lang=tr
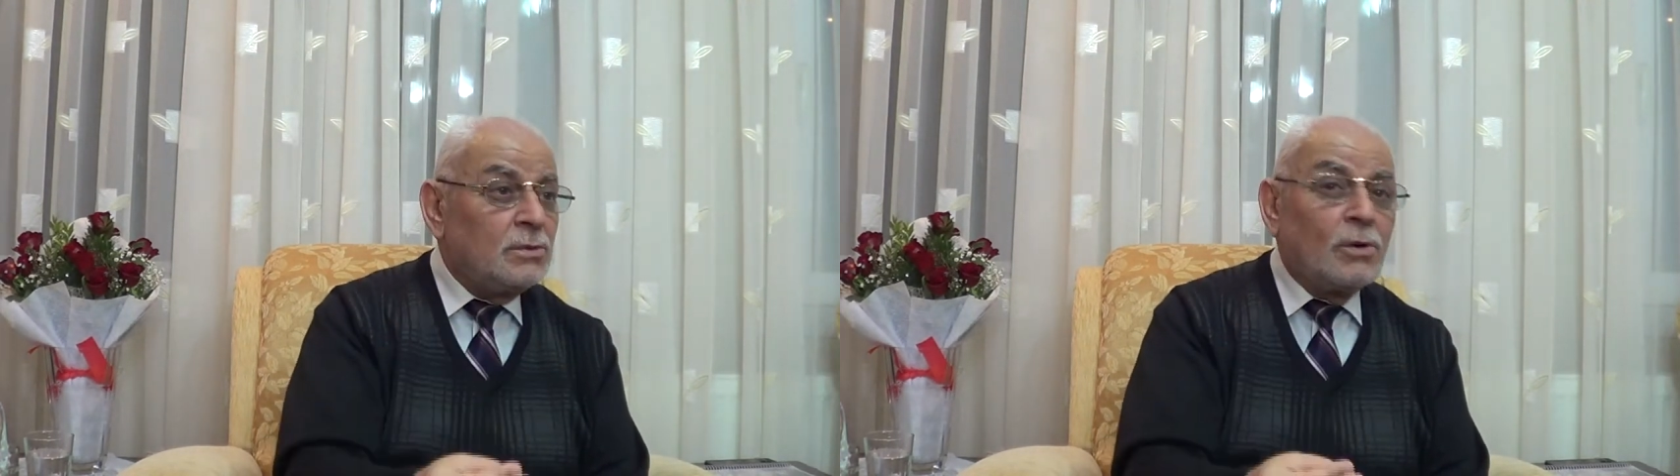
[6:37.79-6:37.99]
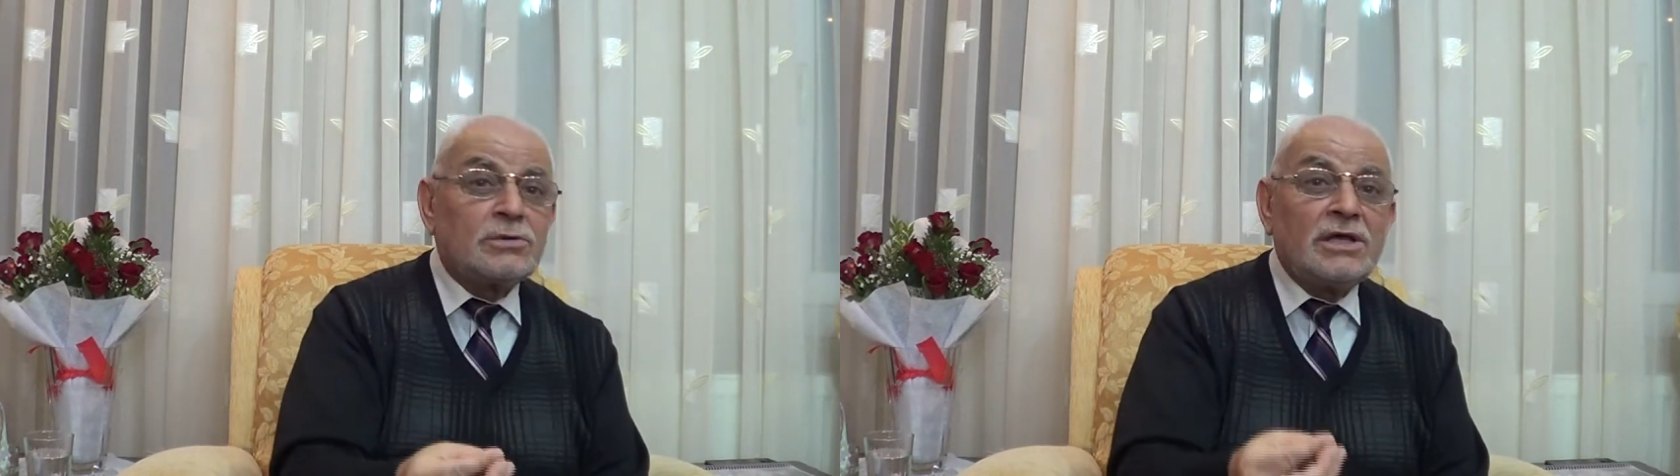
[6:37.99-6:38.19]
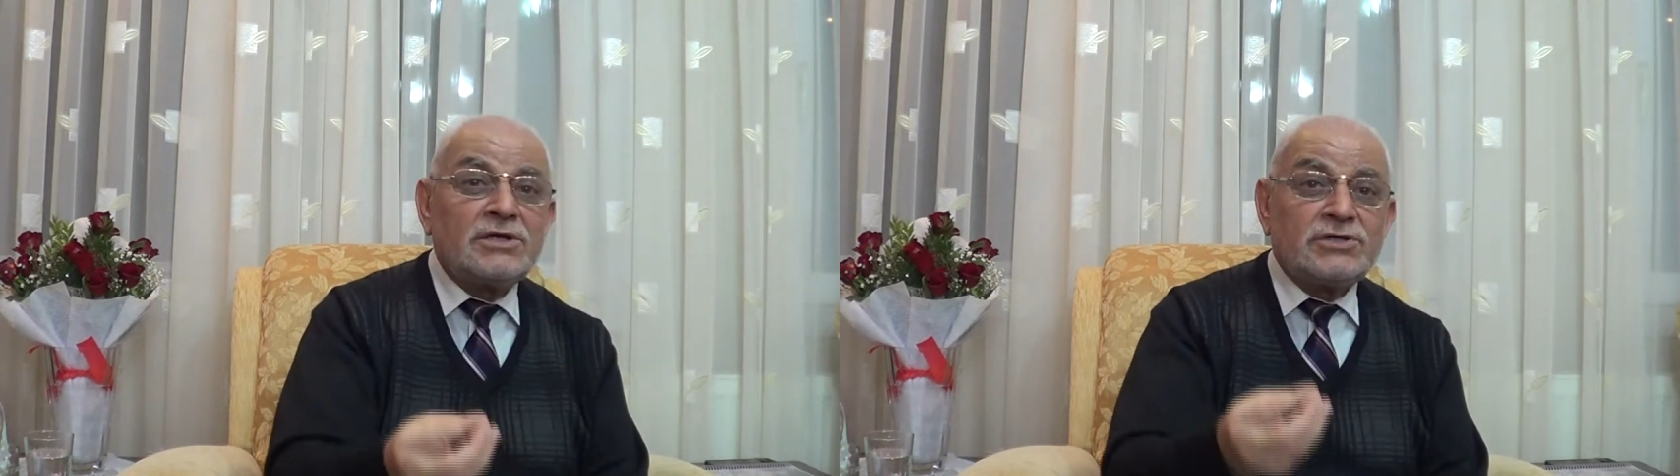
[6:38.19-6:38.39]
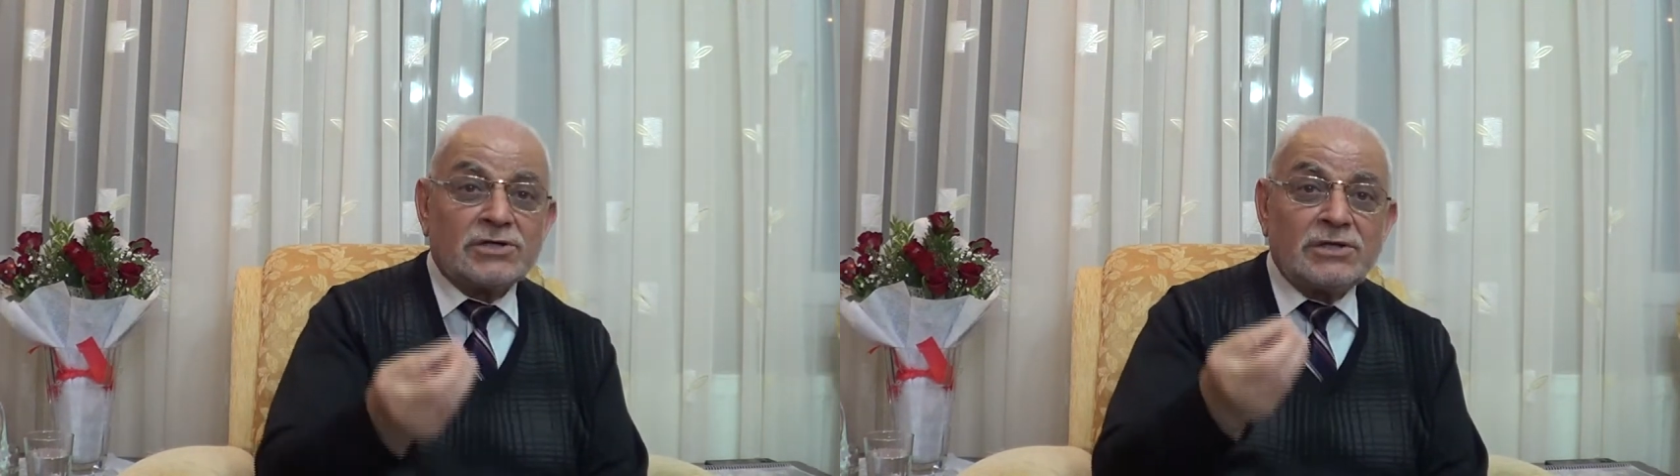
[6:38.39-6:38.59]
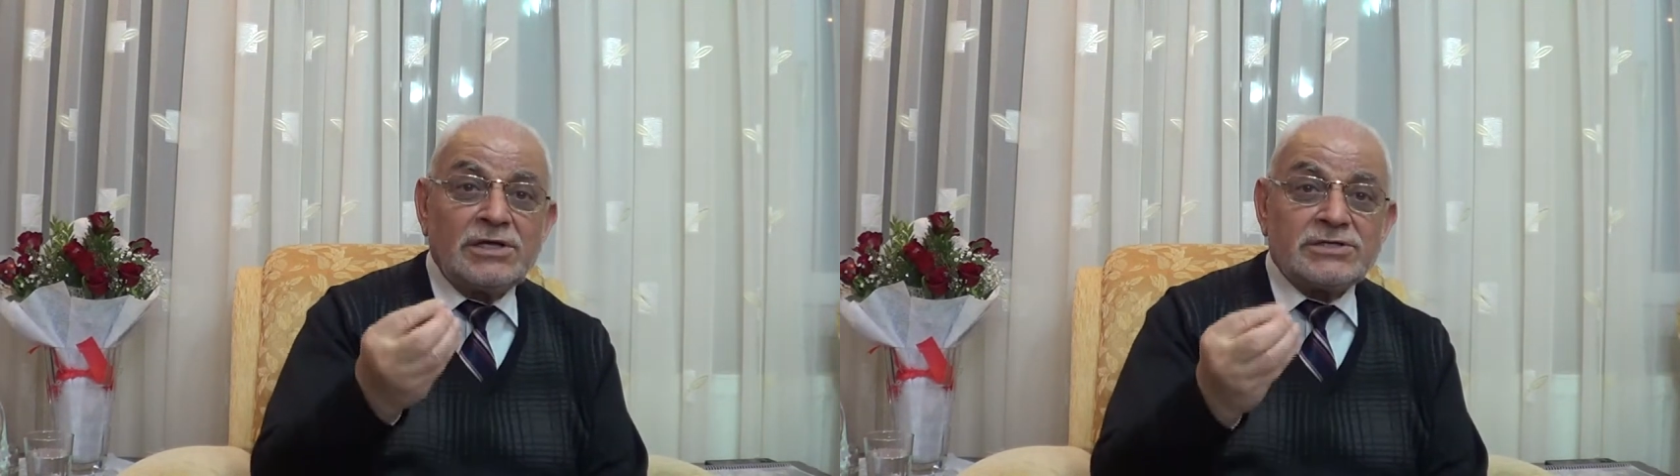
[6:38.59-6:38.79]
ortaya
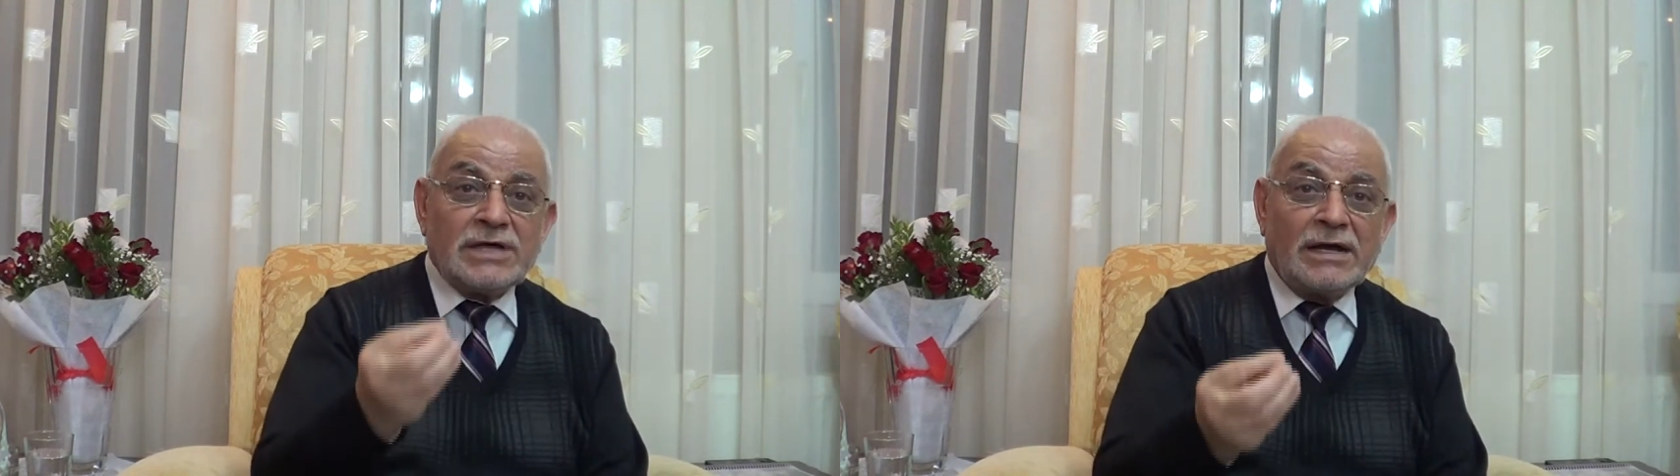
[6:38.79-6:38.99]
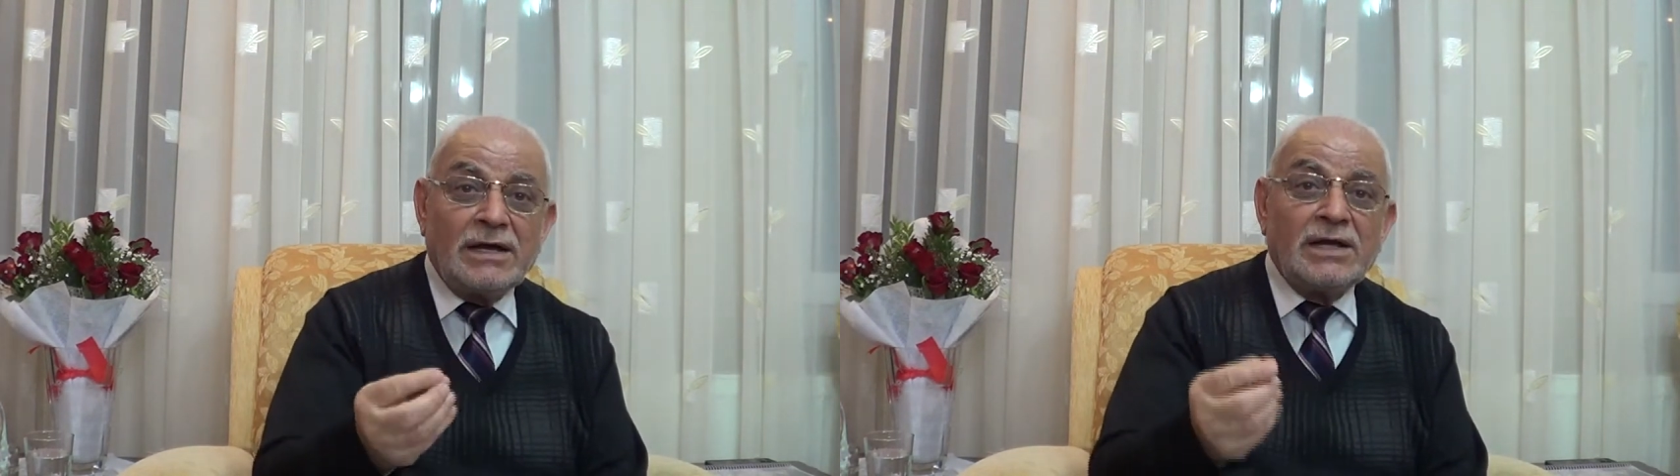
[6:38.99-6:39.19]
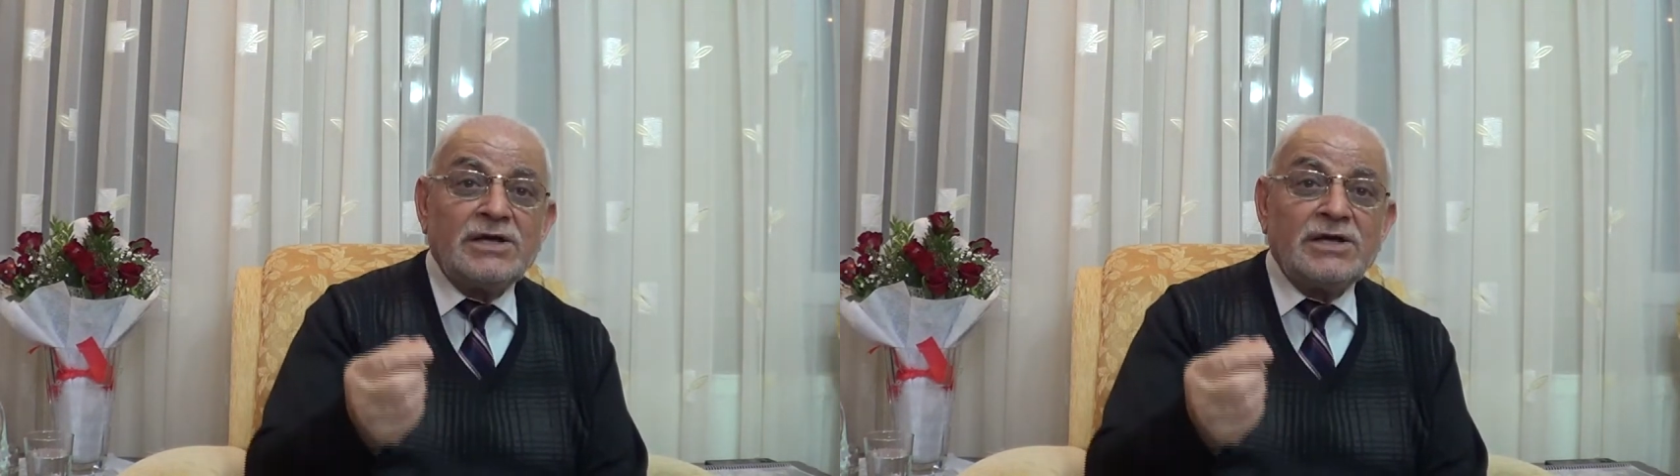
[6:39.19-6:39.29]
çıktıysa